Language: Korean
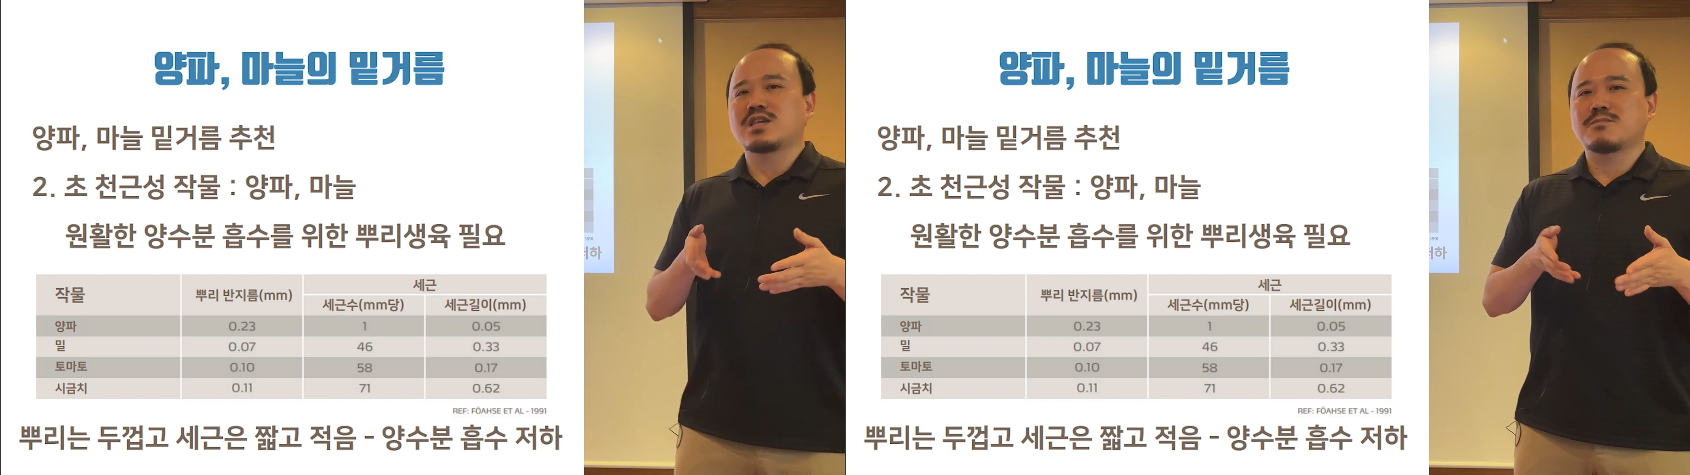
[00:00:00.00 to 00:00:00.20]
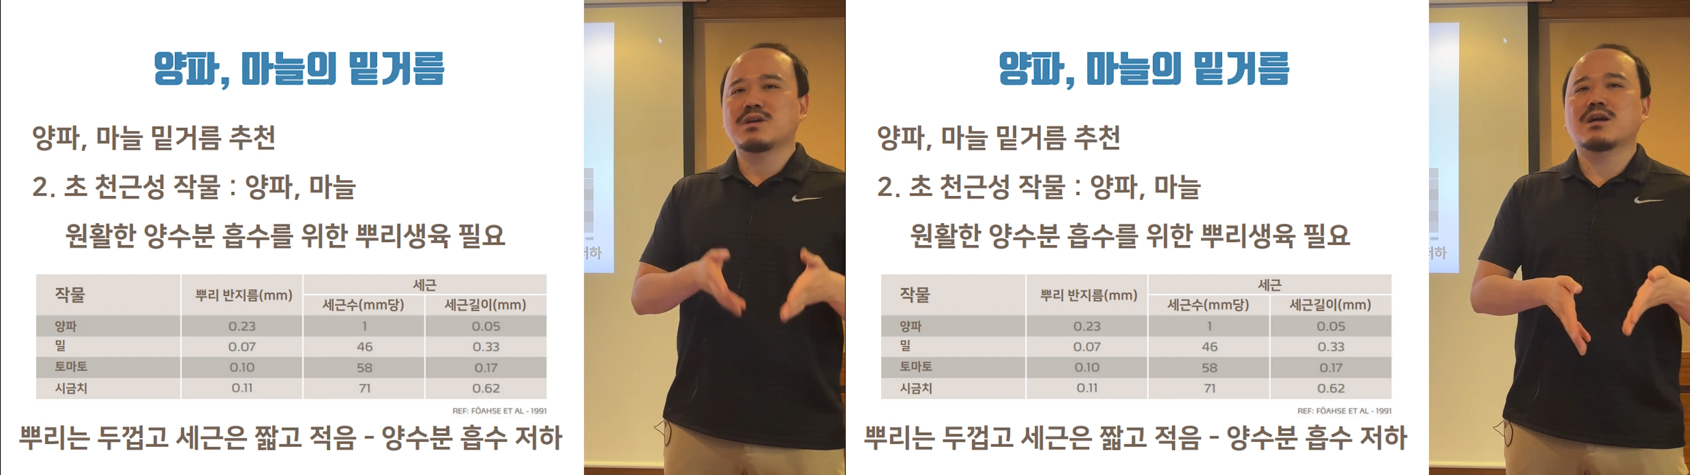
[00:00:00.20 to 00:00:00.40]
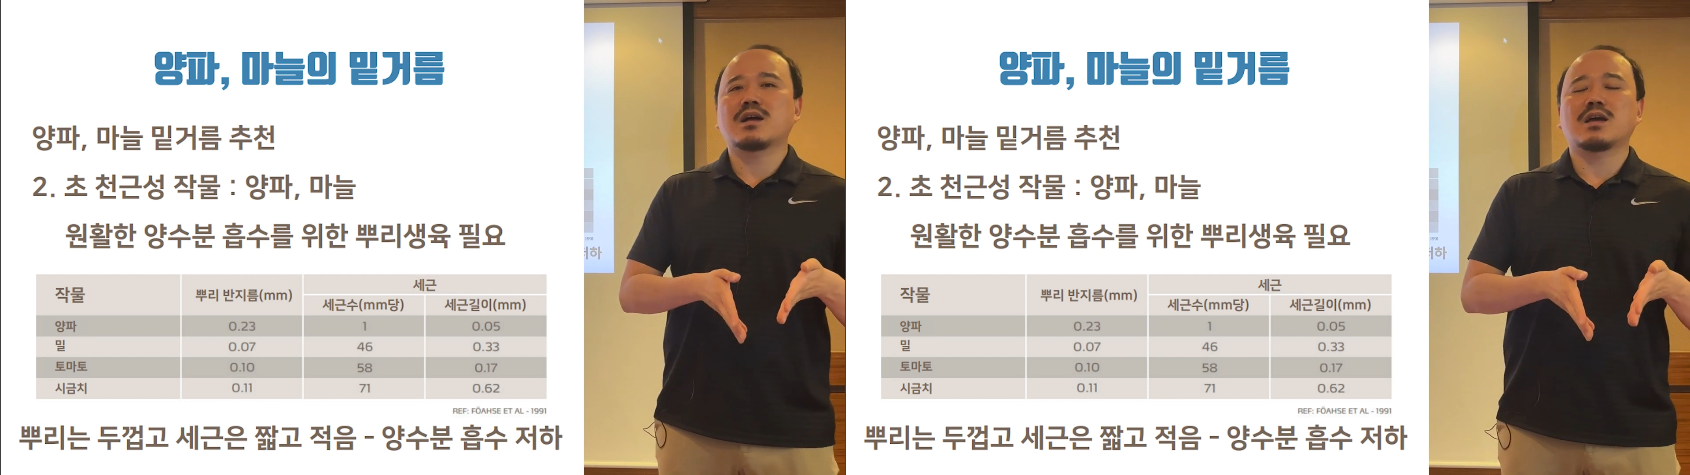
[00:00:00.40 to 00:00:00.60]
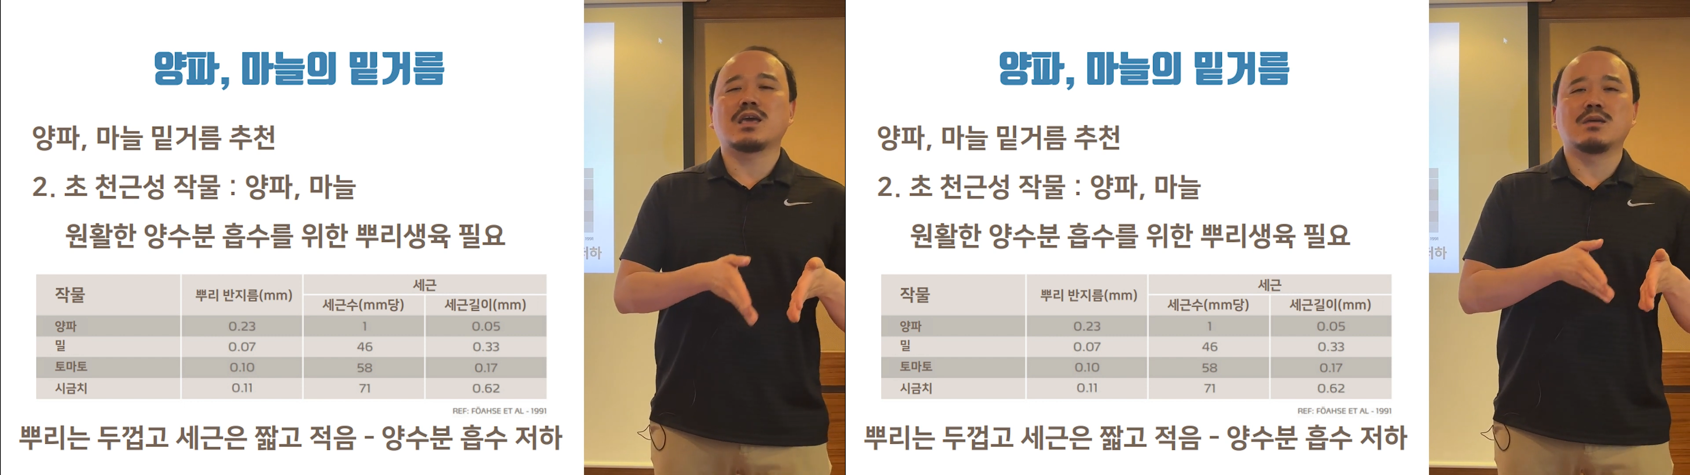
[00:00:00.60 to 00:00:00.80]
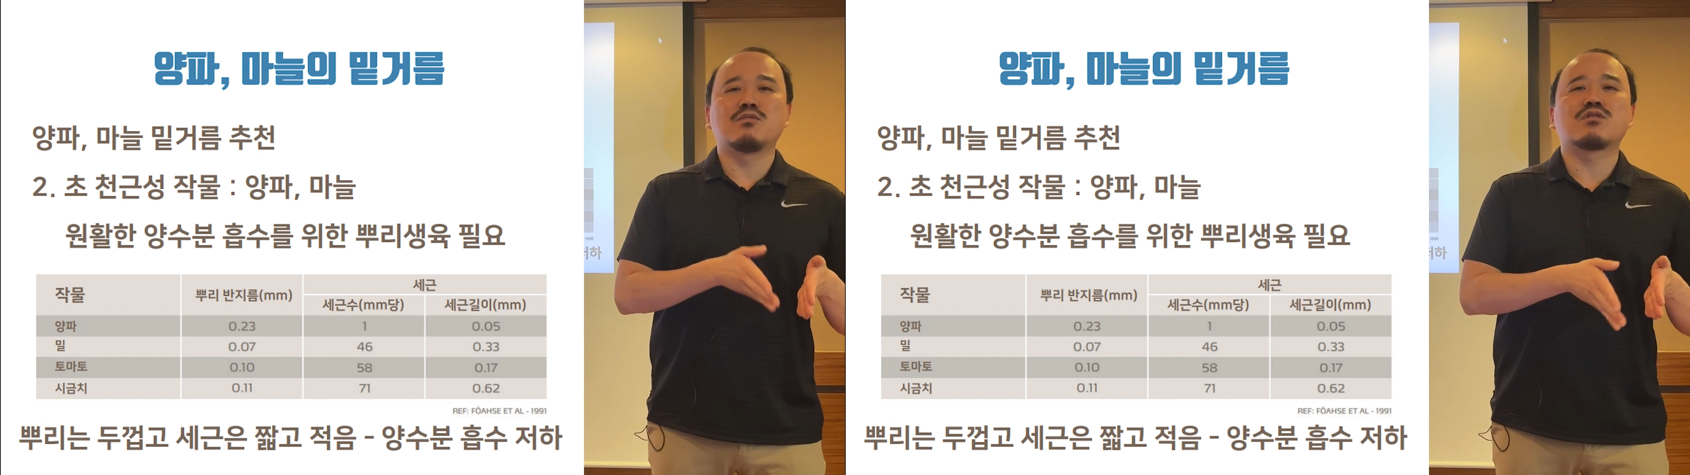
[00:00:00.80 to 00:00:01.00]
심각하게
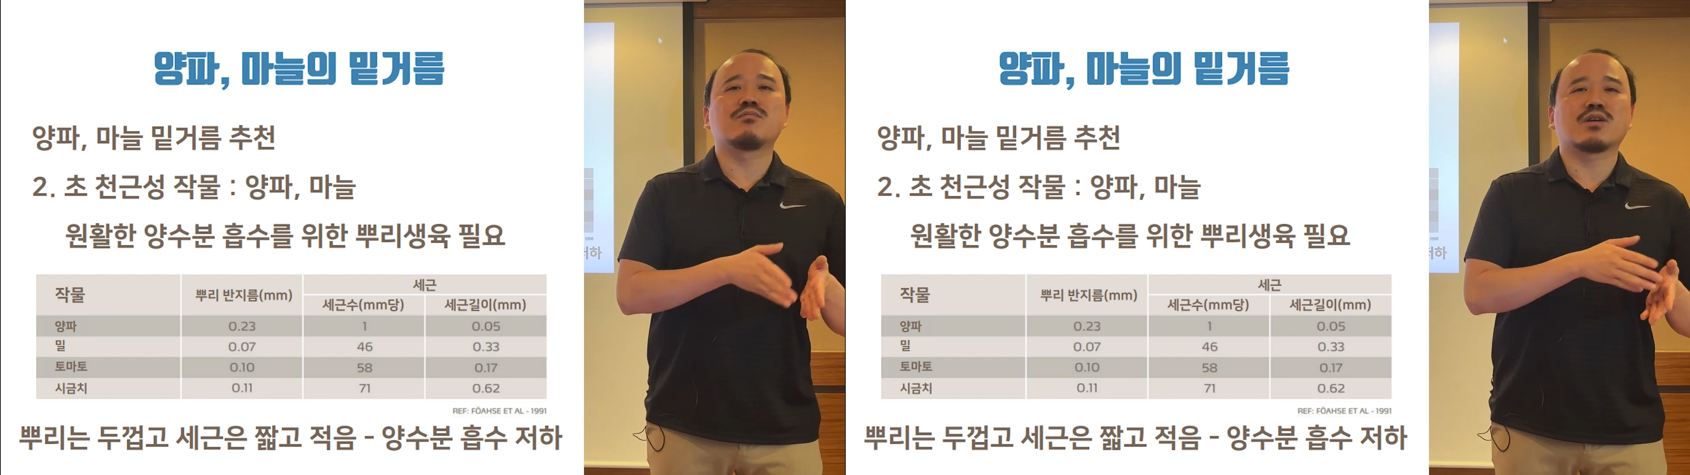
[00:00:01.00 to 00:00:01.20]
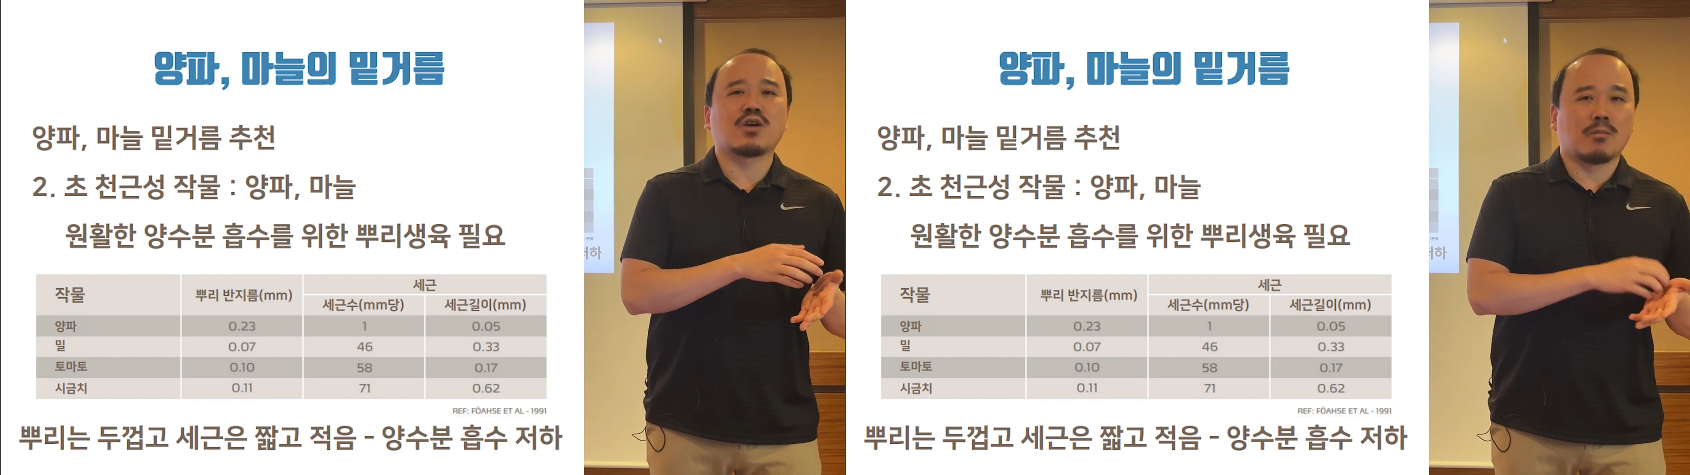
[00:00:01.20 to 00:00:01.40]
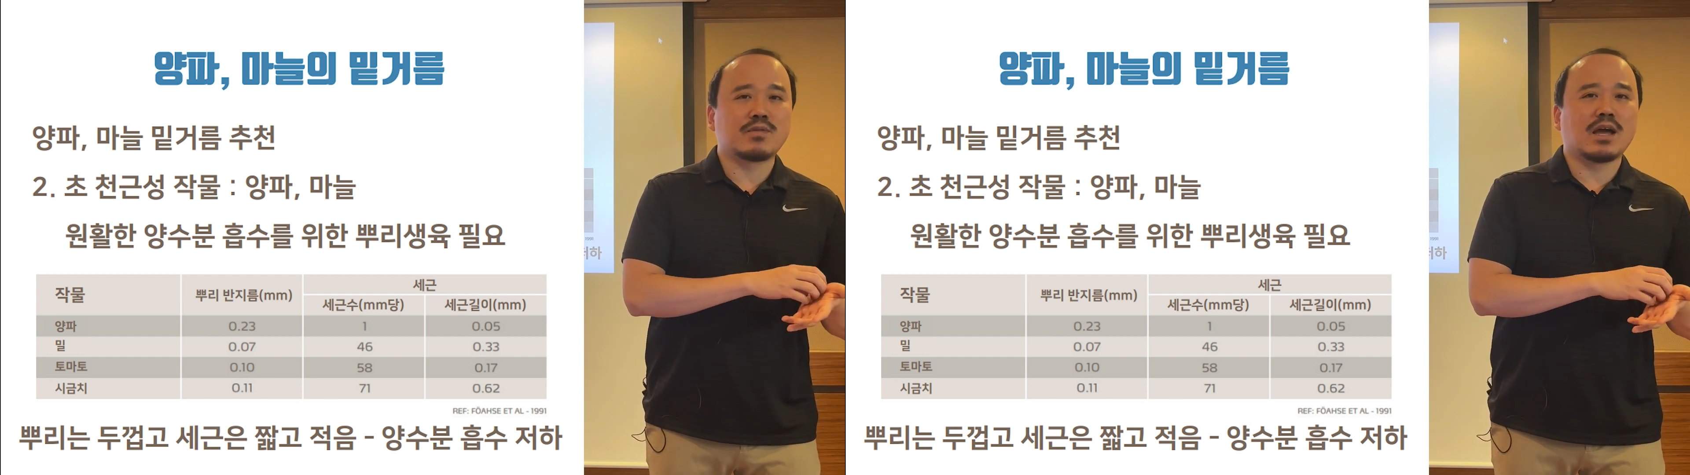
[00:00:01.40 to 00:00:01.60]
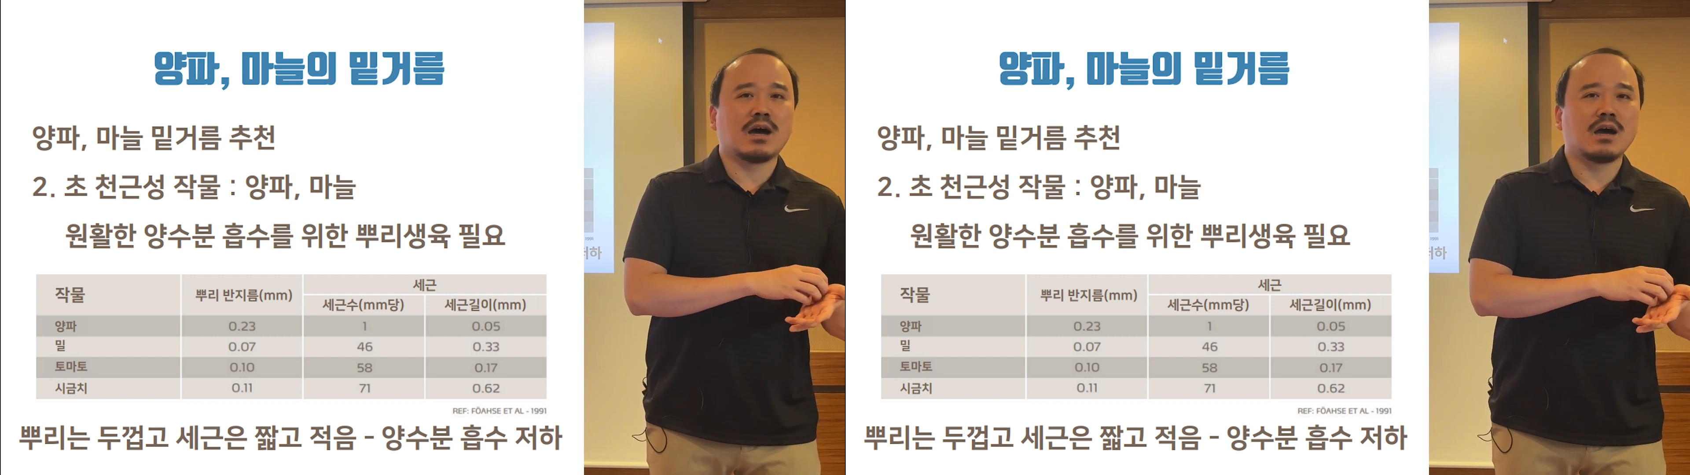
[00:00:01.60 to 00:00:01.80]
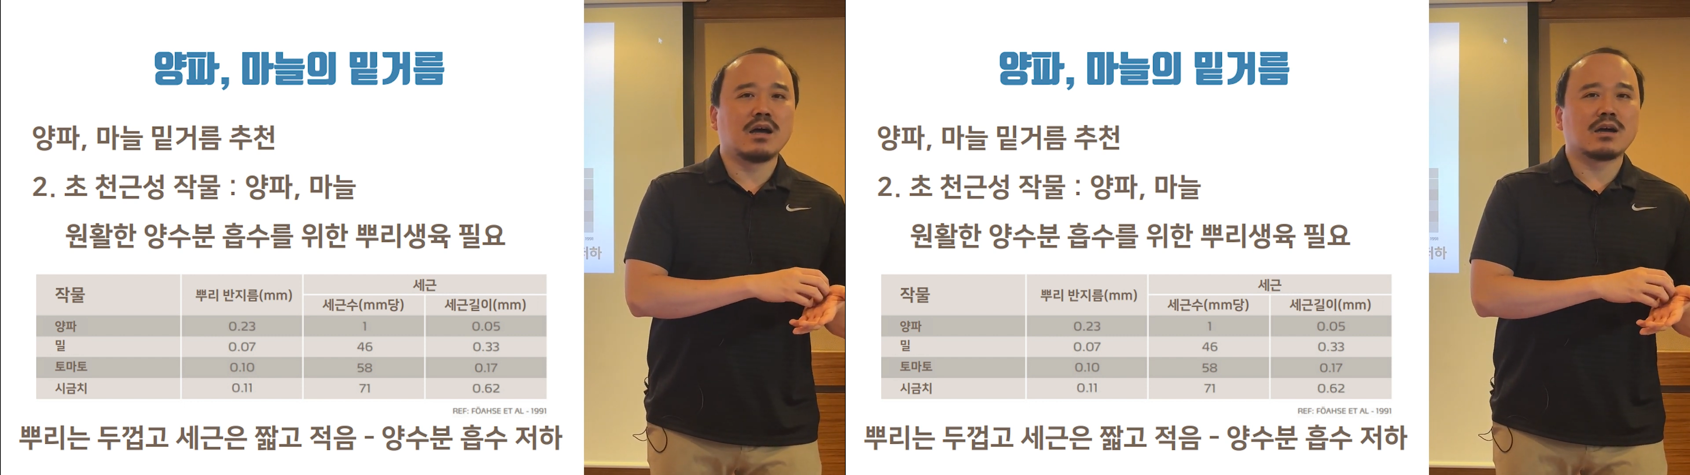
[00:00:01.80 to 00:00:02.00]
입을 수밖에 없다.